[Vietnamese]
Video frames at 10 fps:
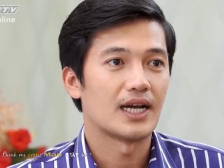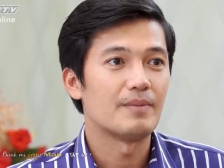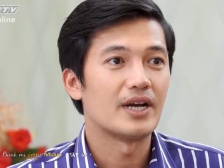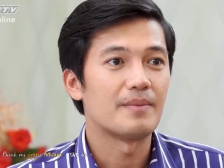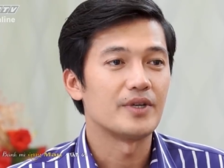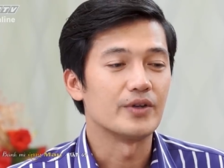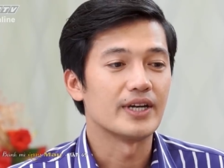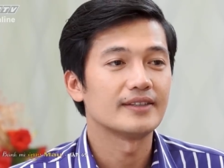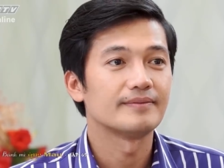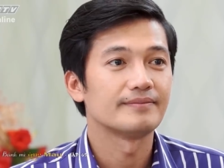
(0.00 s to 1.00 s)
Cảm ơn em nhiều
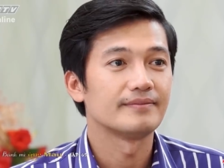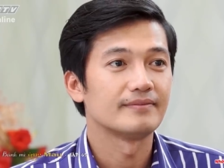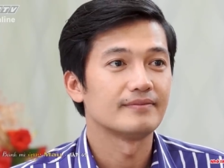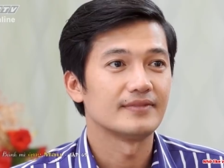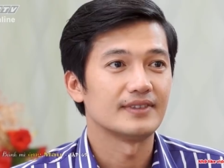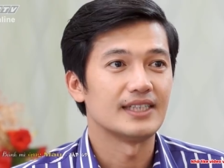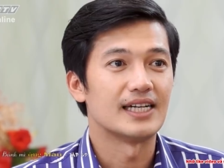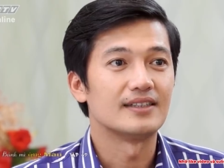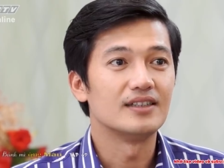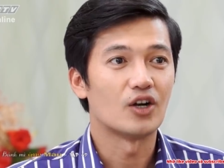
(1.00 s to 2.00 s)
nha
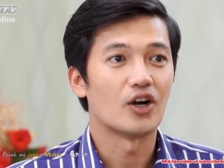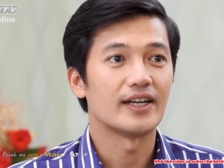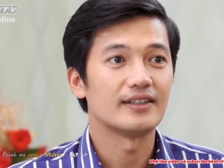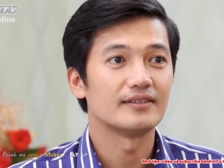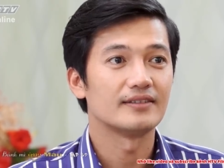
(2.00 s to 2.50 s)
Vì đã thương con anh